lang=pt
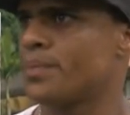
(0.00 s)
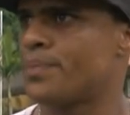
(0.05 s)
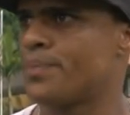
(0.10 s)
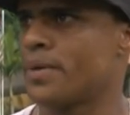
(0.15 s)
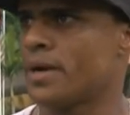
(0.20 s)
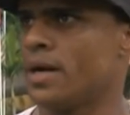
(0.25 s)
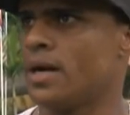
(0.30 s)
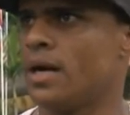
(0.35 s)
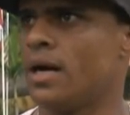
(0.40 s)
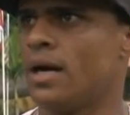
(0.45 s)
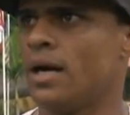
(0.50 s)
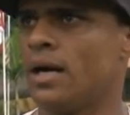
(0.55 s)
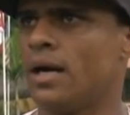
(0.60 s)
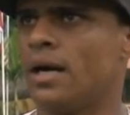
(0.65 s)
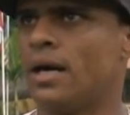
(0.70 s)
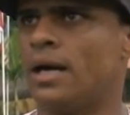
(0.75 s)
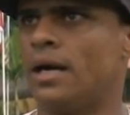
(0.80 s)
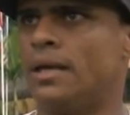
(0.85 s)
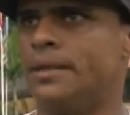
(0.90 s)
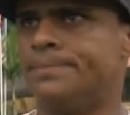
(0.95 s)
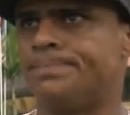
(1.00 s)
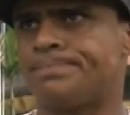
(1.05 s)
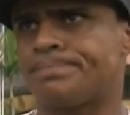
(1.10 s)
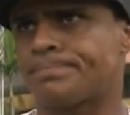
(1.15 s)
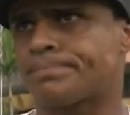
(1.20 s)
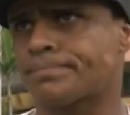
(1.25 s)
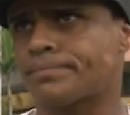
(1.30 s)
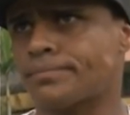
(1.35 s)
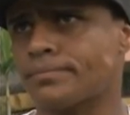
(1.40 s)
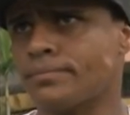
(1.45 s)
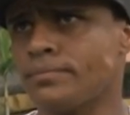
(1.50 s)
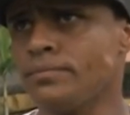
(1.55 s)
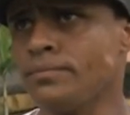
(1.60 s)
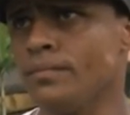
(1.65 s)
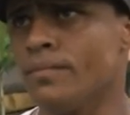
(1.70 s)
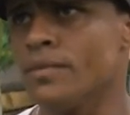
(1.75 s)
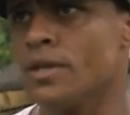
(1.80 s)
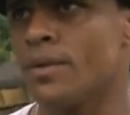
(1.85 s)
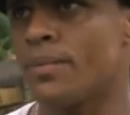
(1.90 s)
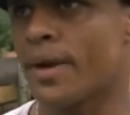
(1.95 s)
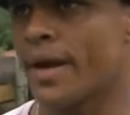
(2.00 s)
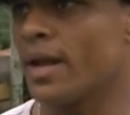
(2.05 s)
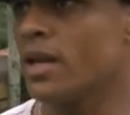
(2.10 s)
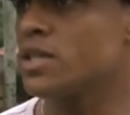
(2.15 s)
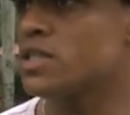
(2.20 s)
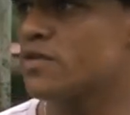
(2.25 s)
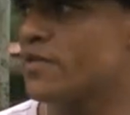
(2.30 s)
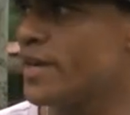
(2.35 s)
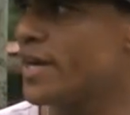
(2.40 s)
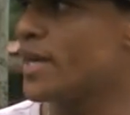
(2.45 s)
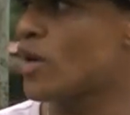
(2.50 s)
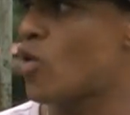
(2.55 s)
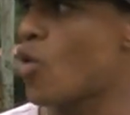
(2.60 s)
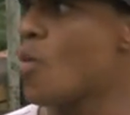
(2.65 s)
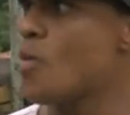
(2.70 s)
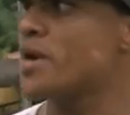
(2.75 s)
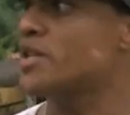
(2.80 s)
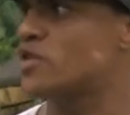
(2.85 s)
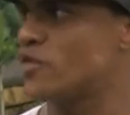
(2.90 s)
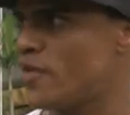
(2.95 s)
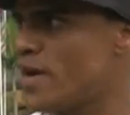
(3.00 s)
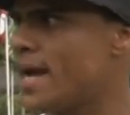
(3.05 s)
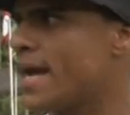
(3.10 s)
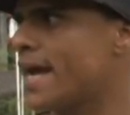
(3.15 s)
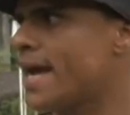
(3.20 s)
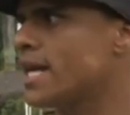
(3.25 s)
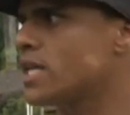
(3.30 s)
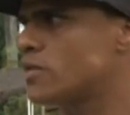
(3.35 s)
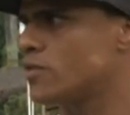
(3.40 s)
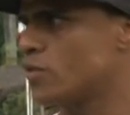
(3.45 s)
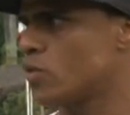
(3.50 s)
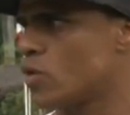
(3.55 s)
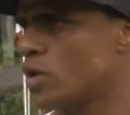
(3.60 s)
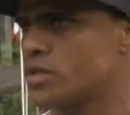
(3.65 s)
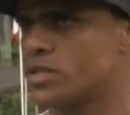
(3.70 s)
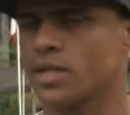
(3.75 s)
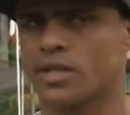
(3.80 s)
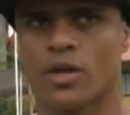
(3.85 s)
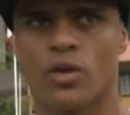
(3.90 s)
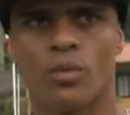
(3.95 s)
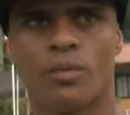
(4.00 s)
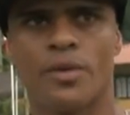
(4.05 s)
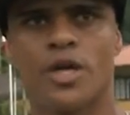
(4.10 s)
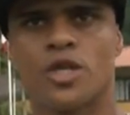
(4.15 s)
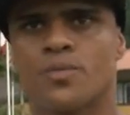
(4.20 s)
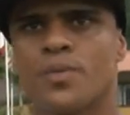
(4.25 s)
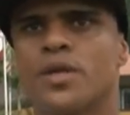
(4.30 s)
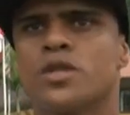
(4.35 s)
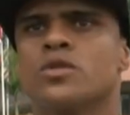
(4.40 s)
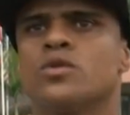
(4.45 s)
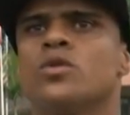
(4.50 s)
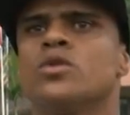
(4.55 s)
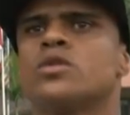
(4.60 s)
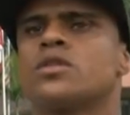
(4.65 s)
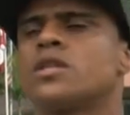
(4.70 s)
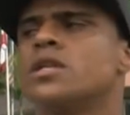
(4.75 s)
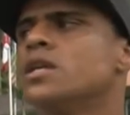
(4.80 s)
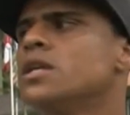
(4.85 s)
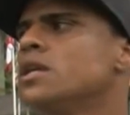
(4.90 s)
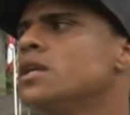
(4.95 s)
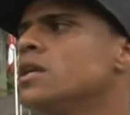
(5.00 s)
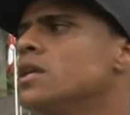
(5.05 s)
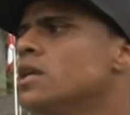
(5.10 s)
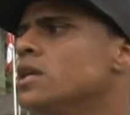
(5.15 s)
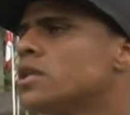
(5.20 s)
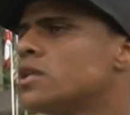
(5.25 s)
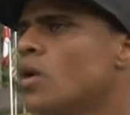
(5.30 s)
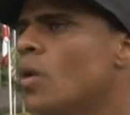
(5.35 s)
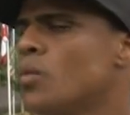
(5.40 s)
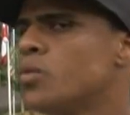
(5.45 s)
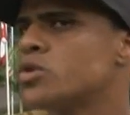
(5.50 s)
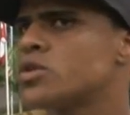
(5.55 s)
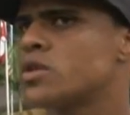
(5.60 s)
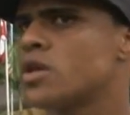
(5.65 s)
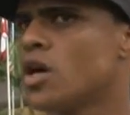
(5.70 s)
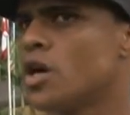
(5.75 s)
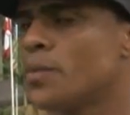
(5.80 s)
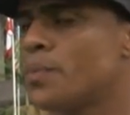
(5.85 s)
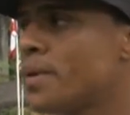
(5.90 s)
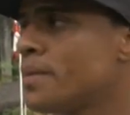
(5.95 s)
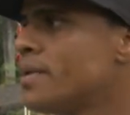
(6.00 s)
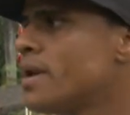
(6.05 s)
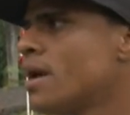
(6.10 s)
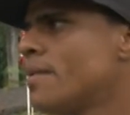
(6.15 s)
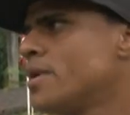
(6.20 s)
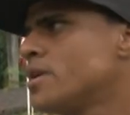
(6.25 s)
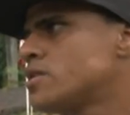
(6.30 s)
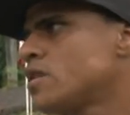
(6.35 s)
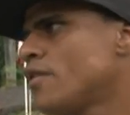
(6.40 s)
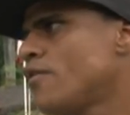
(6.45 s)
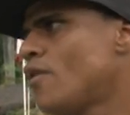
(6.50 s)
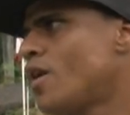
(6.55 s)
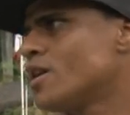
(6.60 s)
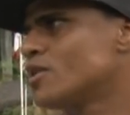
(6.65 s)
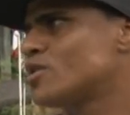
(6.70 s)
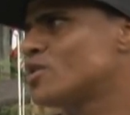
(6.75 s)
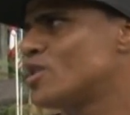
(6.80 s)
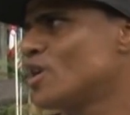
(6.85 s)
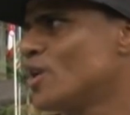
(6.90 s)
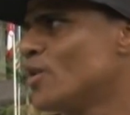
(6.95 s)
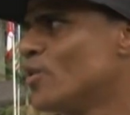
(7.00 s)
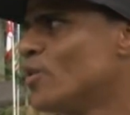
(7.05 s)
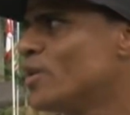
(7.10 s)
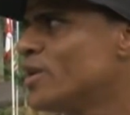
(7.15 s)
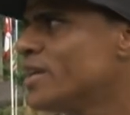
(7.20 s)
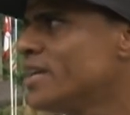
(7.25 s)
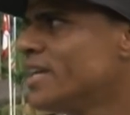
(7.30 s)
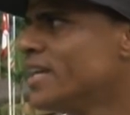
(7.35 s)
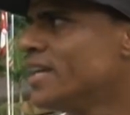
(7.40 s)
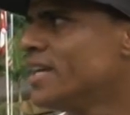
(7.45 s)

para para elas verem como é diferente quando você está no meio de pessoas que estão buscando primeiramente a face do Senhor, né?